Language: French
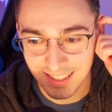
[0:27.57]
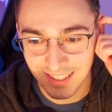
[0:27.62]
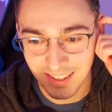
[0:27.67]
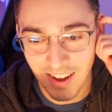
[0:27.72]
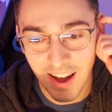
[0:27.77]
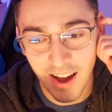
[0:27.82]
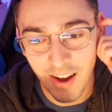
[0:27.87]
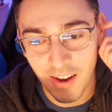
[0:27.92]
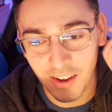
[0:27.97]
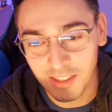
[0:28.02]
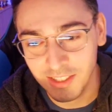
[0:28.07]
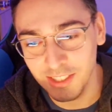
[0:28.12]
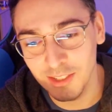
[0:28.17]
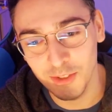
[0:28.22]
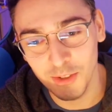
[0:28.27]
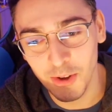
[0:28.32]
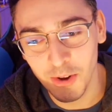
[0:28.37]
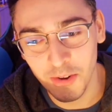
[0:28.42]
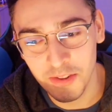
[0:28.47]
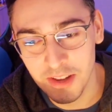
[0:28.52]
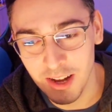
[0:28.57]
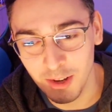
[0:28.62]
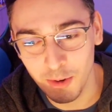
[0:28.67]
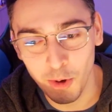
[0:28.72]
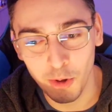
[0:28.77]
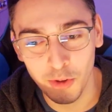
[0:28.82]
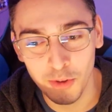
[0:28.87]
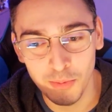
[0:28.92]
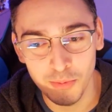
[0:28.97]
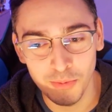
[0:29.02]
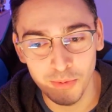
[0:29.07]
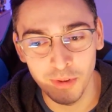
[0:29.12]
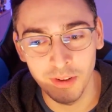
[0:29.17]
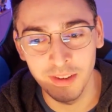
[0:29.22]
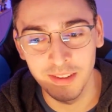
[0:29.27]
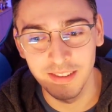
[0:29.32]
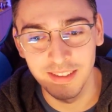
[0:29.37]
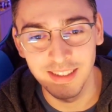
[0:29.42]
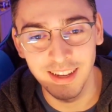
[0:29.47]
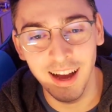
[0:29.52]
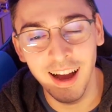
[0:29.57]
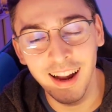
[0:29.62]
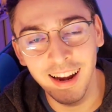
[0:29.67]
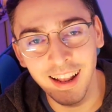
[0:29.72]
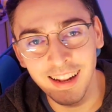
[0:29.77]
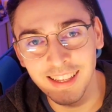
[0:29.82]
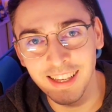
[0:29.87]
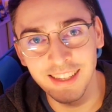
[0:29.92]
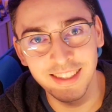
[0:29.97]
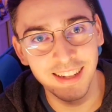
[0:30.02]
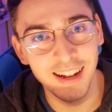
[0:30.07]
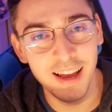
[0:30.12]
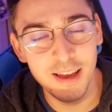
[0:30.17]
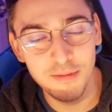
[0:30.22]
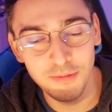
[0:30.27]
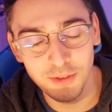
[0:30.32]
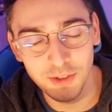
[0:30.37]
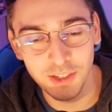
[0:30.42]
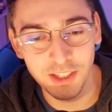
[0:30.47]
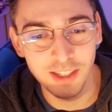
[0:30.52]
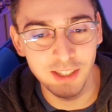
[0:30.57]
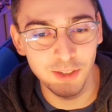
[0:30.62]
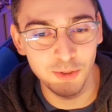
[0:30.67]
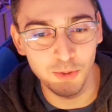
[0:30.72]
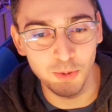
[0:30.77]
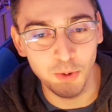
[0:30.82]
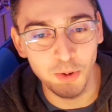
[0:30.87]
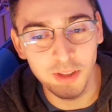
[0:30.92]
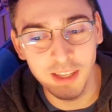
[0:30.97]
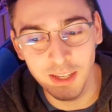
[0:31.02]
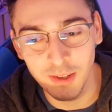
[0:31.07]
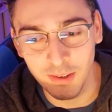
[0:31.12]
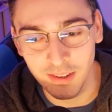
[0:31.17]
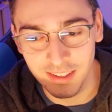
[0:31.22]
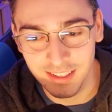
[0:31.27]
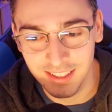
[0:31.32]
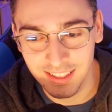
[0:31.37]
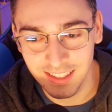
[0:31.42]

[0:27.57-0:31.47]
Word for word: Ah ouais, 6 heures, on est encore debout. Hein. Ah, la Yes Life, Chini, tu connais, quoi.